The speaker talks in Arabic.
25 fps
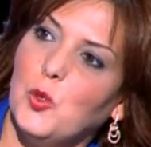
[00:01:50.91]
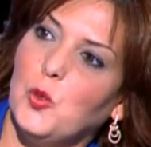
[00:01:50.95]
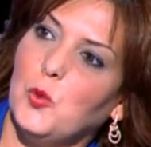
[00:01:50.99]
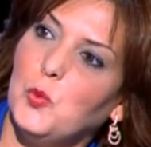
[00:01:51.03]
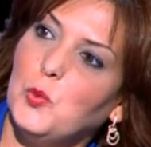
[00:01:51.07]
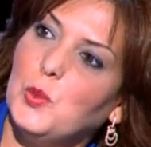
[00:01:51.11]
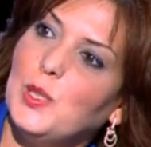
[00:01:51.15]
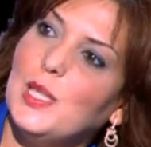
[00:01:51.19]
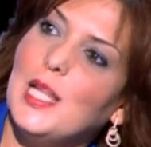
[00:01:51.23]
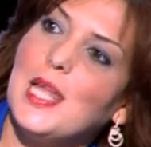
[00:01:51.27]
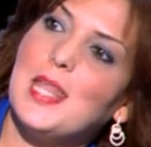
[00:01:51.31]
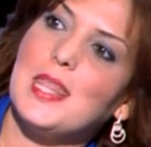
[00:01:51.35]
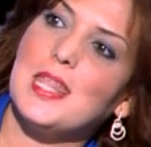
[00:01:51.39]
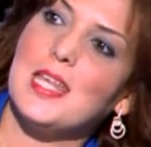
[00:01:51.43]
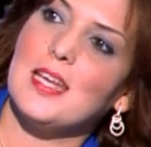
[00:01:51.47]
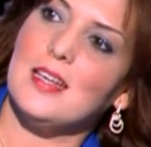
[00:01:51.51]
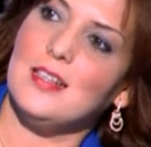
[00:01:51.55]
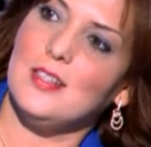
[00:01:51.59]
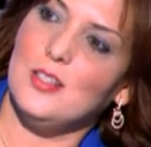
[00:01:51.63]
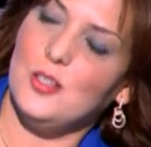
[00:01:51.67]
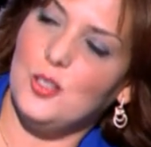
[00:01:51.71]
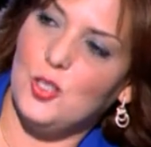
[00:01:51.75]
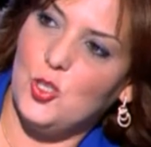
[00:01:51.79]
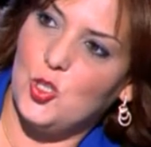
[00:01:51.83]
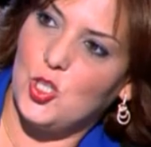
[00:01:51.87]
وثلاثه
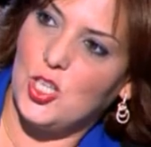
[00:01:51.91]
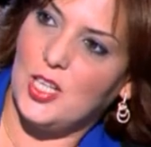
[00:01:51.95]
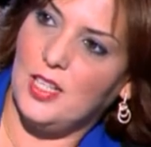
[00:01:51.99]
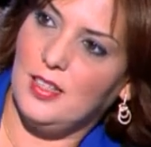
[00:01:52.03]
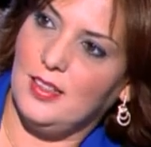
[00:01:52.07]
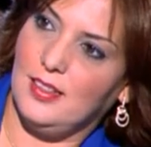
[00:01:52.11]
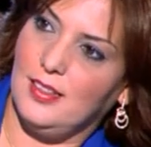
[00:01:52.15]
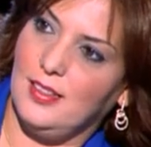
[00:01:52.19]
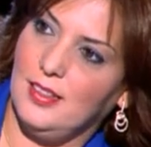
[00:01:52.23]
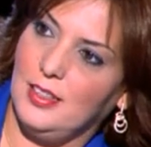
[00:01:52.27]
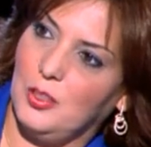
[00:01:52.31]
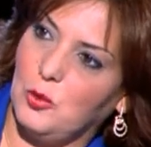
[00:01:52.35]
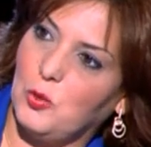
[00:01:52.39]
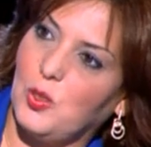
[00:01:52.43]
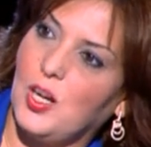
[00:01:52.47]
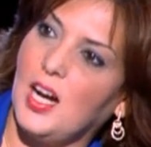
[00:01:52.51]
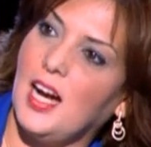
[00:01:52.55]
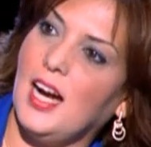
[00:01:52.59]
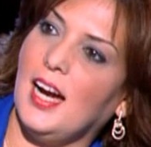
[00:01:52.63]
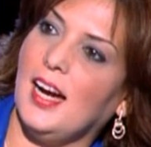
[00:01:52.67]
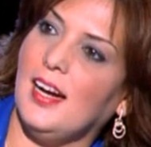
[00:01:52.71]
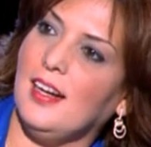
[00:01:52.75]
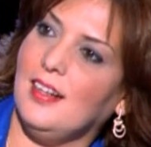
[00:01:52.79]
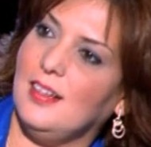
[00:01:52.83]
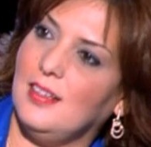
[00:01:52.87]
رجال اللي
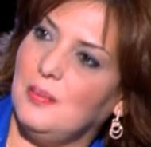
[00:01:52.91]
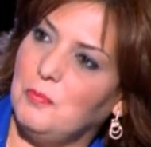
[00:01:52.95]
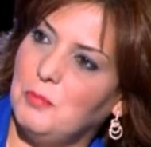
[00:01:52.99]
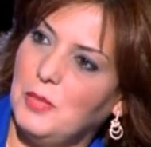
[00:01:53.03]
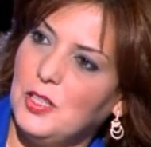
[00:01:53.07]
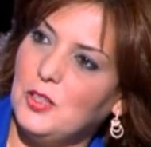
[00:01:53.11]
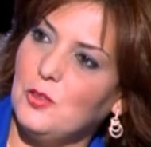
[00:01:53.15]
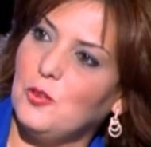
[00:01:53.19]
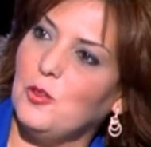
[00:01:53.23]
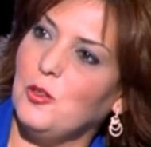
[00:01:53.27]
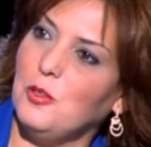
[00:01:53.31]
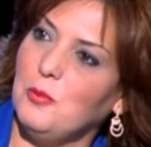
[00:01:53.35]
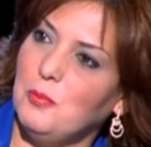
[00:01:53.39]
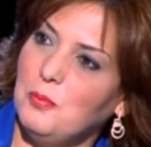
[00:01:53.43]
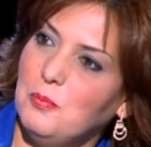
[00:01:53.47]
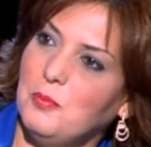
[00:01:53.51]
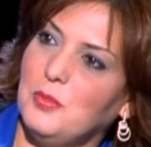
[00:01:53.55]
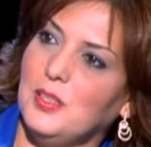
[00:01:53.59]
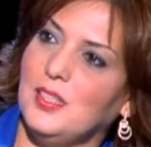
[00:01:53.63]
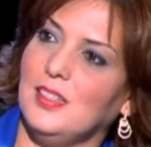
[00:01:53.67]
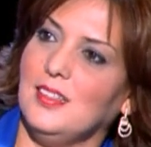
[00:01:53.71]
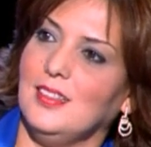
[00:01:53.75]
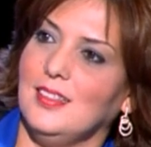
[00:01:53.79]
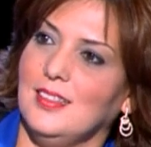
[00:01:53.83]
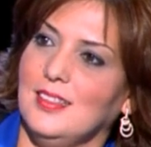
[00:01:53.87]
يقع مدهم
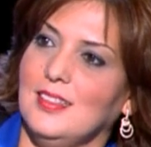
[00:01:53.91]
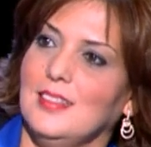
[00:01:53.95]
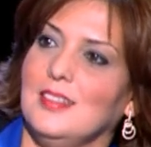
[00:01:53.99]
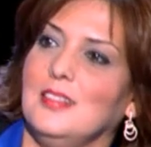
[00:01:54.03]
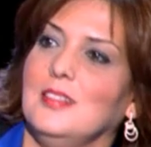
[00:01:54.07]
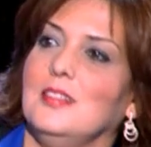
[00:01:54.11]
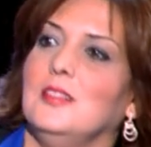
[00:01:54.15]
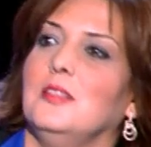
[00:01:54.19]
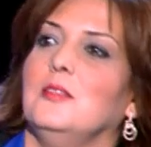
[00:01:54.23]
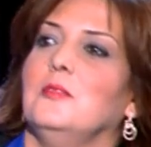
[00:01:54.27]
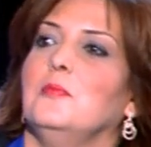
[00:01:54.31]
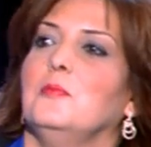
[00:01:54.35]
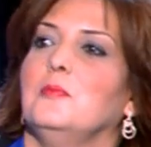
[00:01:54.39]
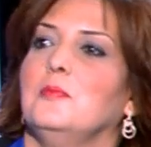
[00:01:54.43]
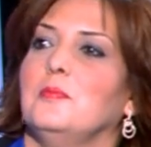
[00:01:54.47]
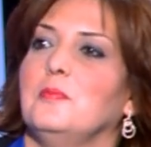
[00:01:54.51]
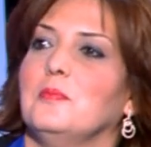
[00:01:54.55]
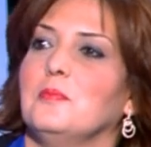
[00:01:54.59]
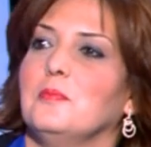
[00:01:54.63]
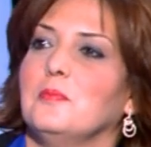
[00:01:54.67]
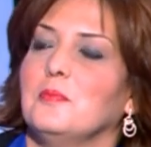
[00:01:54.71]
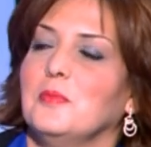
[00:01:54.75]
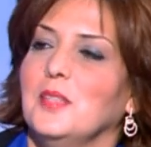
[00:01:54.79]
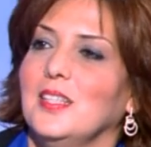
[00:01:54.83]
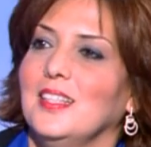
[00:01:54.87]

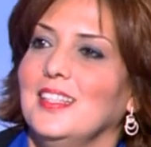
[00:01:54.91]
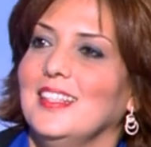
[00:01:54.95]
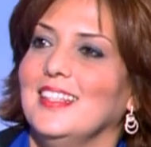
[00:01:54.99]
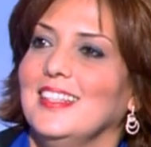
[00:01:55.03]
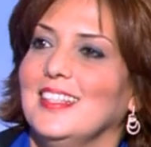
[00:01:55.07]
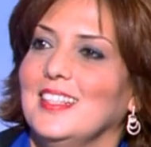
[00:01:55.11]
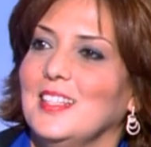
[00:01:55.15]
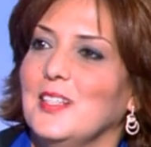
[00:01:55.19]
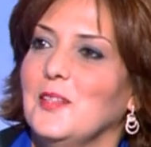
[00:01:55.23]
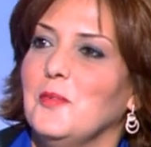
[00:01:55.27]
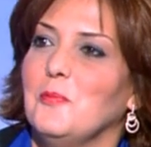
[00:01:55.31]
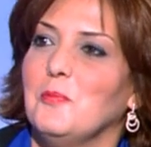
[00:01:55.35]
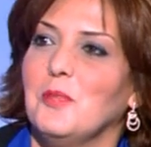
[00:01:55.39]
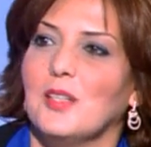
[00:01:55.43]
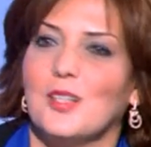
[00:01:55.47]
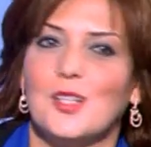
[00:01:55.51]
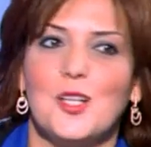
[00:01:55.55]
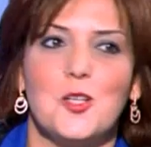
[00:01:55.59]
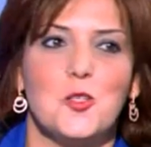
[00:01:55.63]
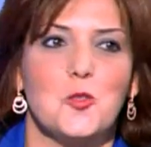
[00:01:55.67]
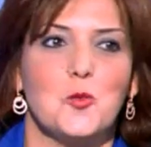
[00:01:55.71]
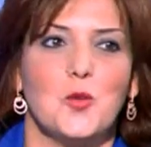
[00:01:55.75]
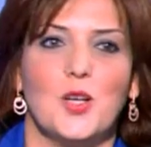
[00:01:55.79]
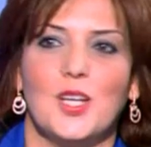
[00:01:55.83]
بال بالرشوه